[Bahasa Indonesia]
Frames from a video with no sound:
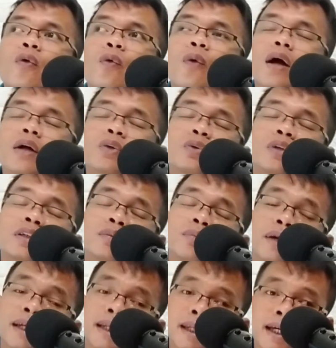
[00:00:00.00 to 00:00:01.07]
waktunya
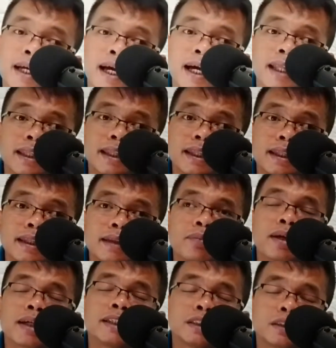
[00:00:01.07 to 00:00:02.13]
semakin dekat
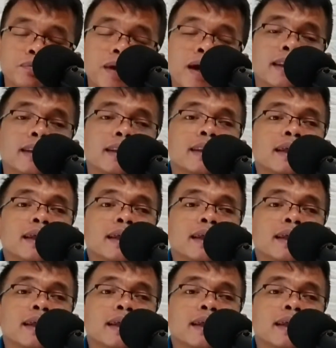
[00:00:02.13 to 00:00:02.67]
makin cepat